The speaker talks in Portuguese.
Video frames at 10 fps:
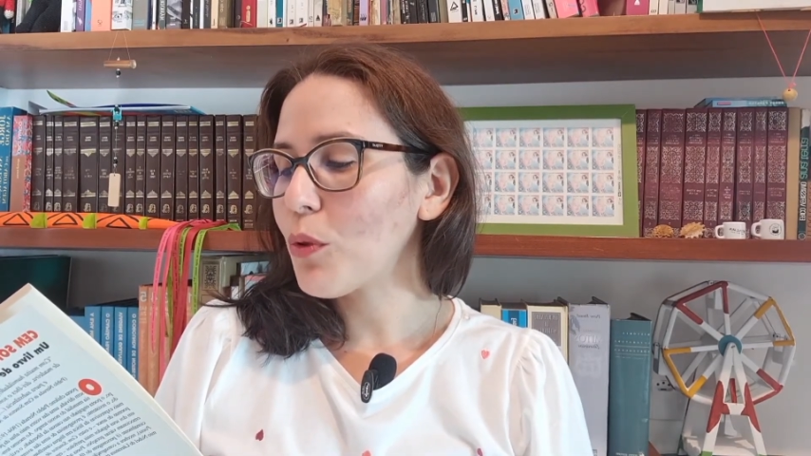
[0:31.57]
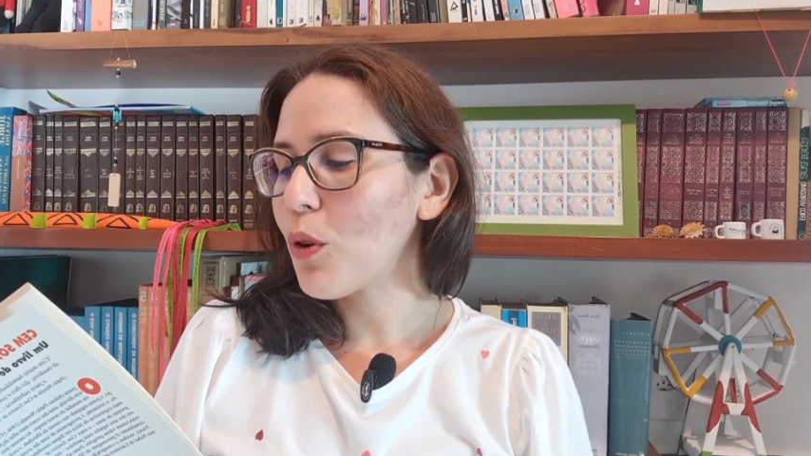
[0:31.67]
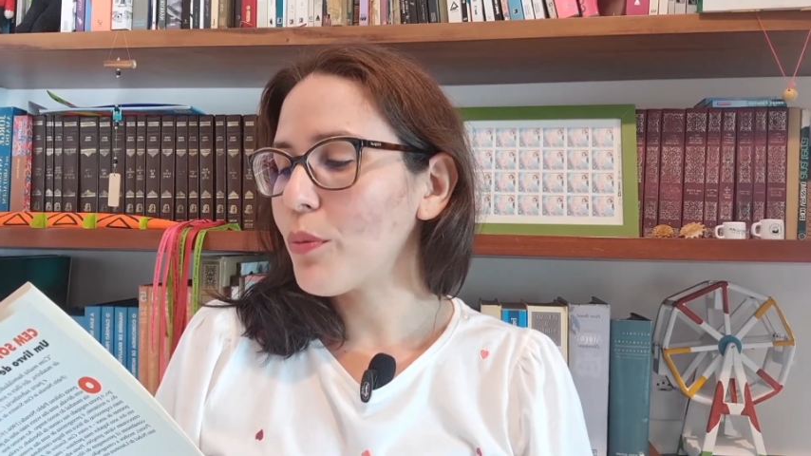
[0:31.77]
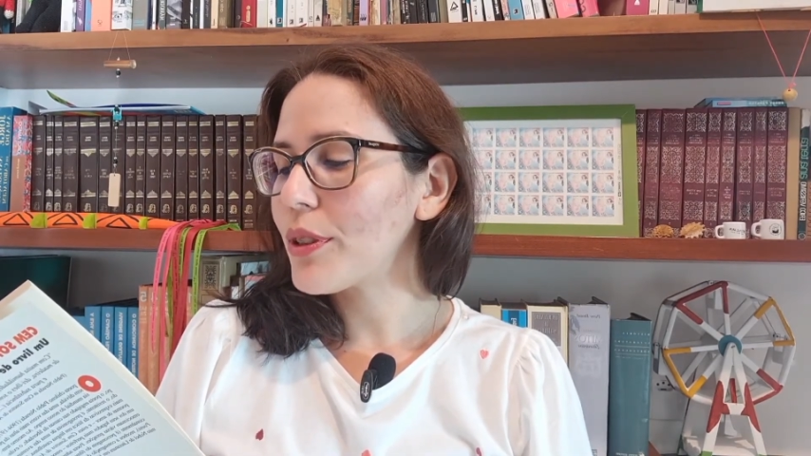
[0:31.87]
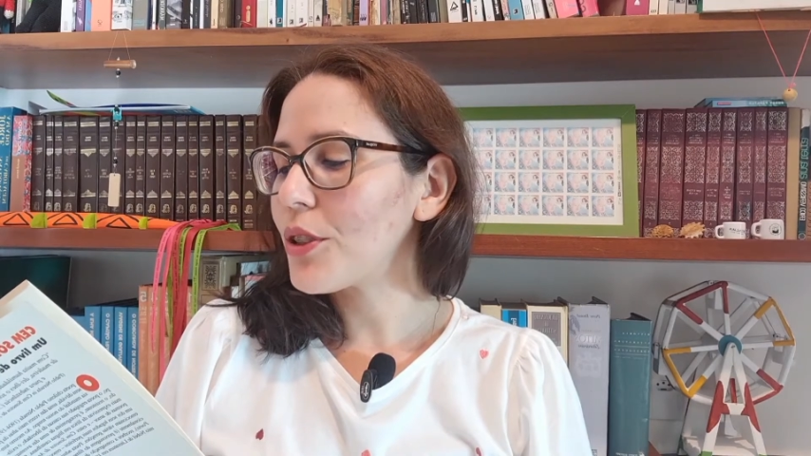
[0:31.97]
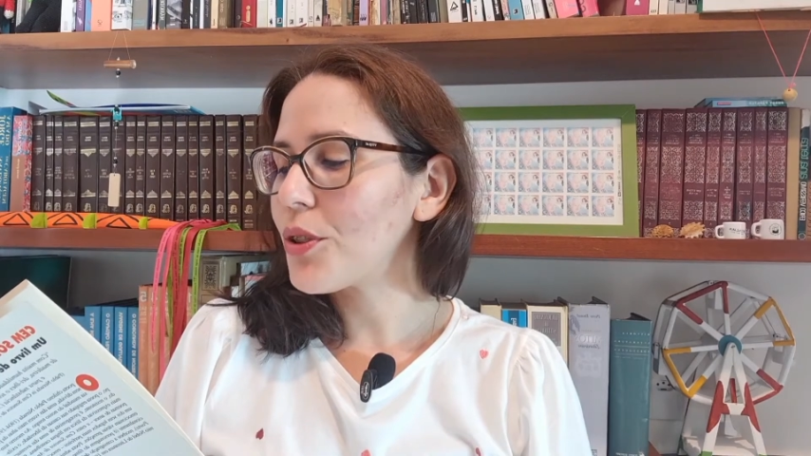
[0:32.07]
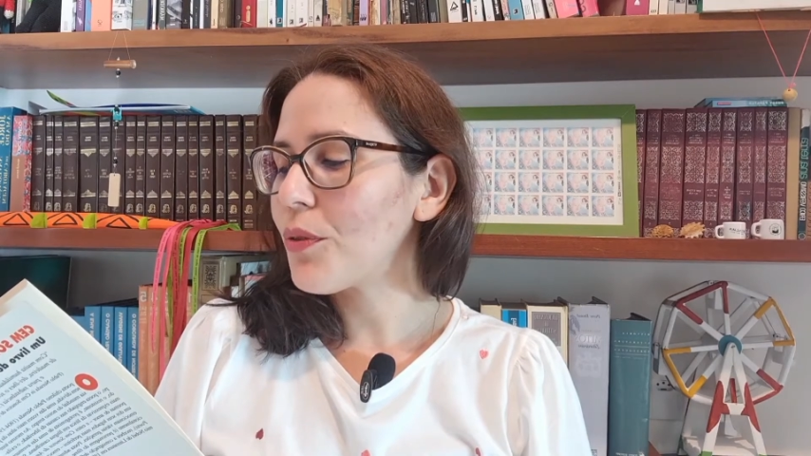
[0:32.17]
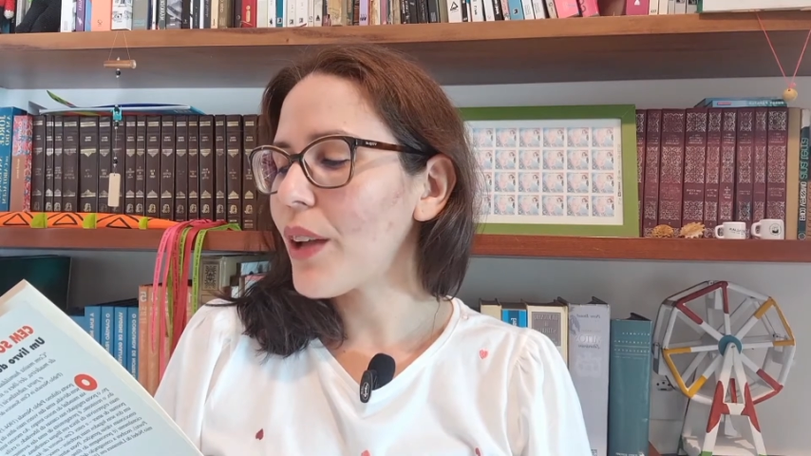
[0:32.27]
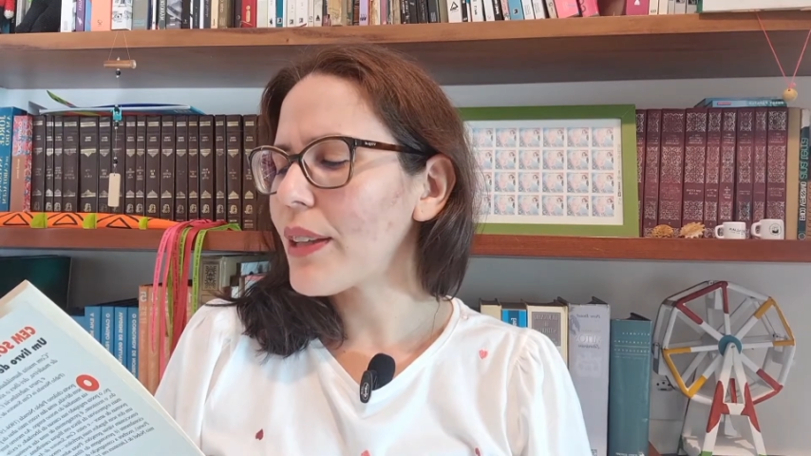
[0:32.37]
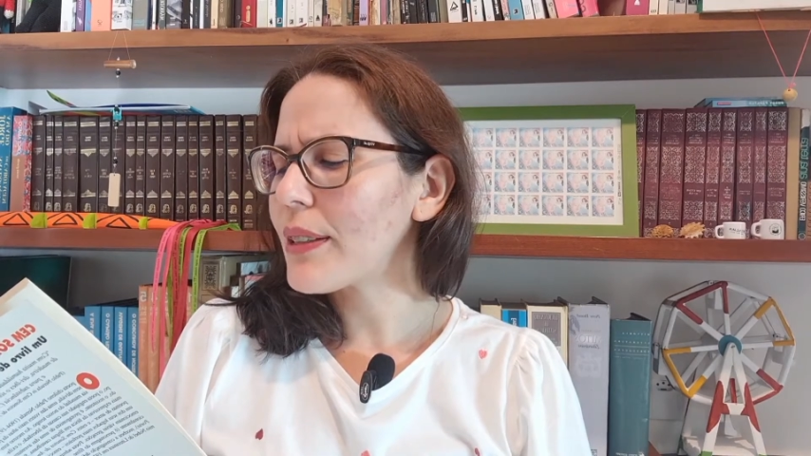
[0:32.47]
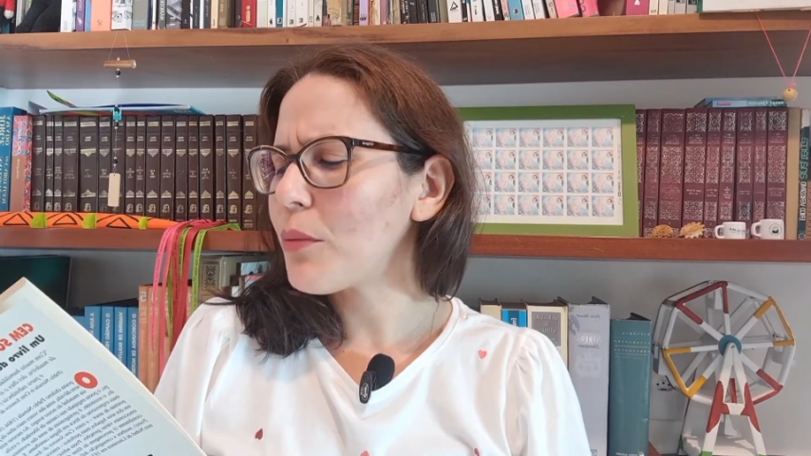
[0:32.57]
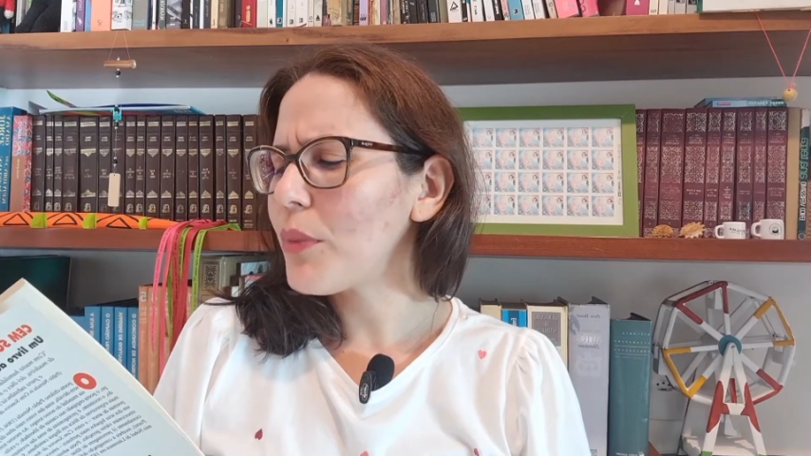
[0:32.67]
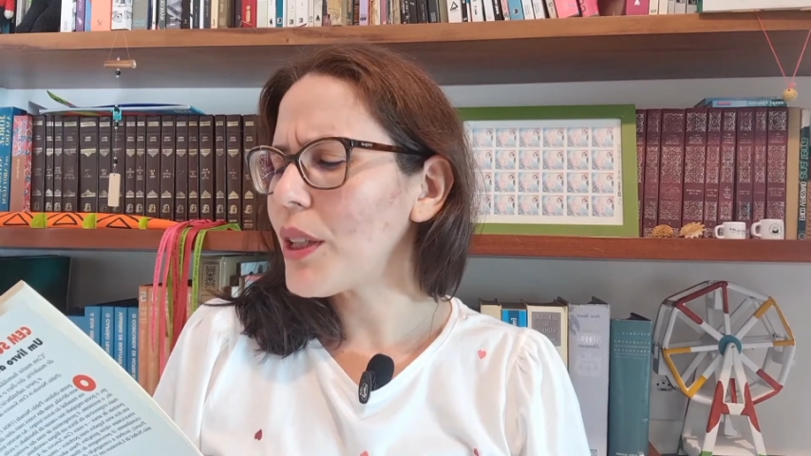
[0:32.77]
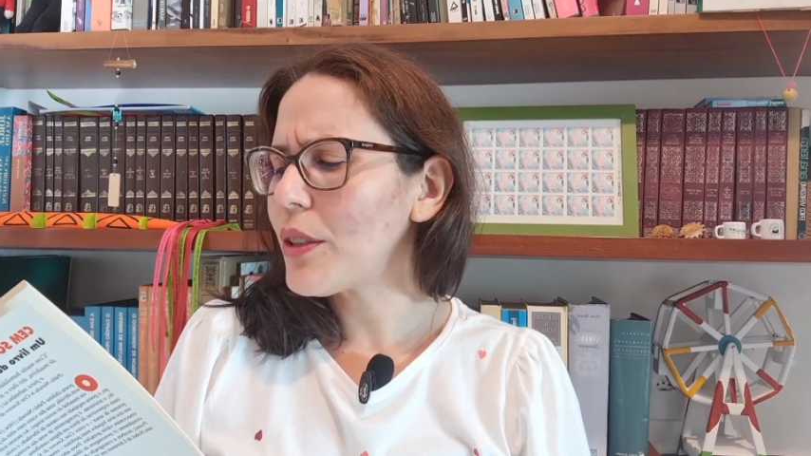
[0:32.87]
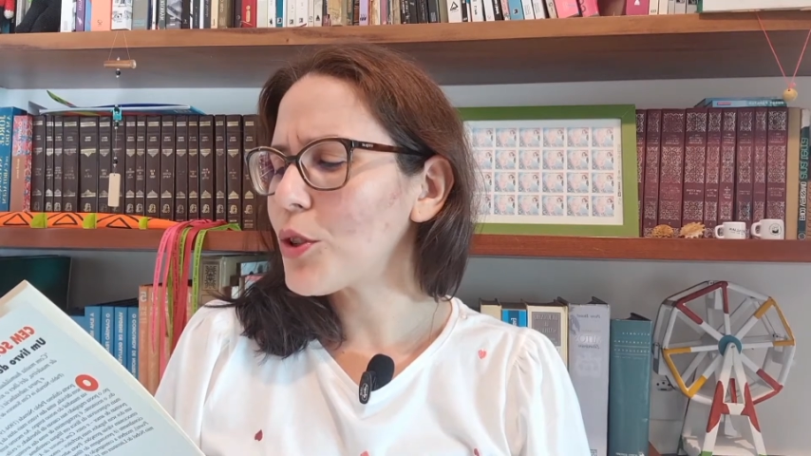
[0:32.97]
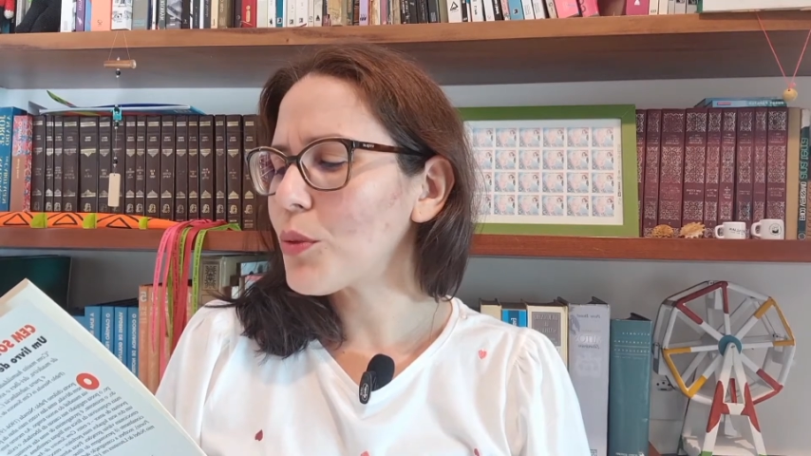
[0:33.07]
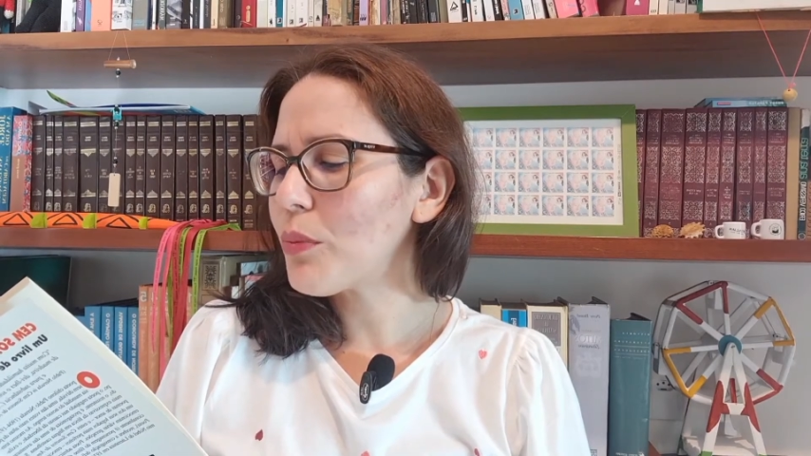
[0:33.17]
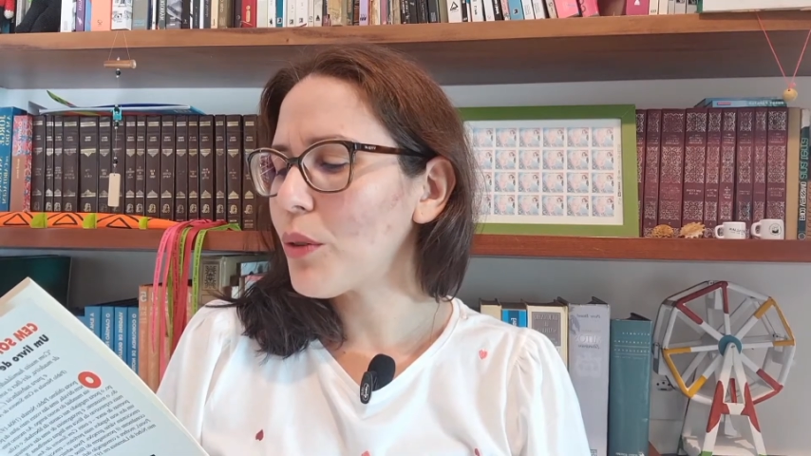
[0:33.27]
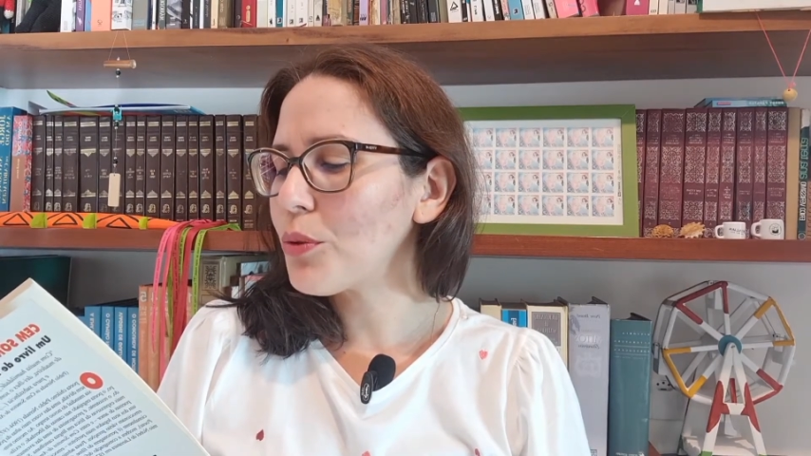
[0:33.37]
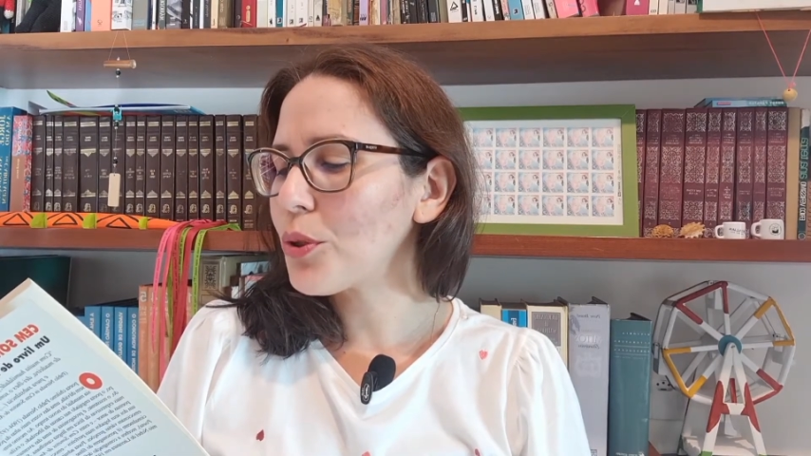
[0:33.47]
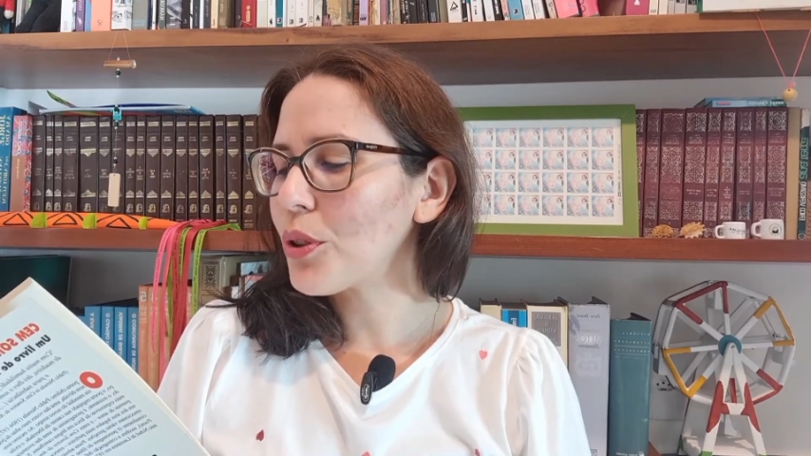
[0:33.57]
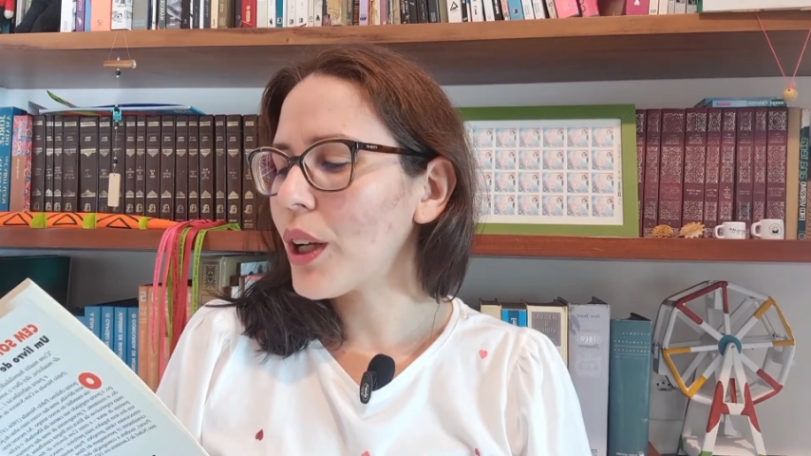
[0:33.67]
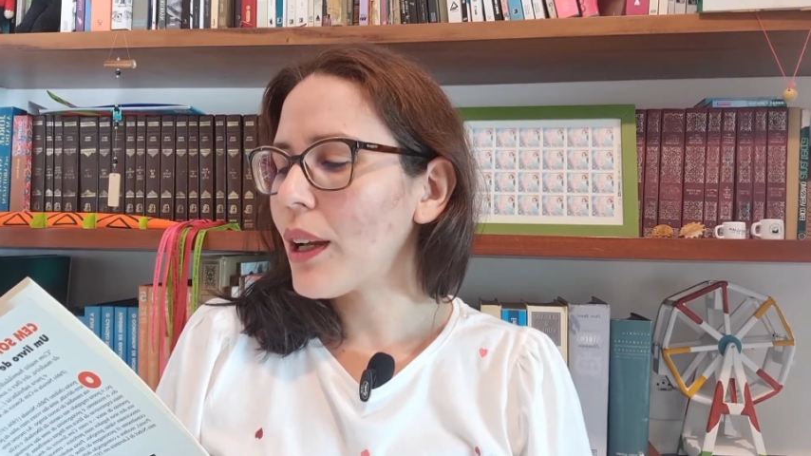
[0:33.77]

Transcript: como se tivesse em minhas mãos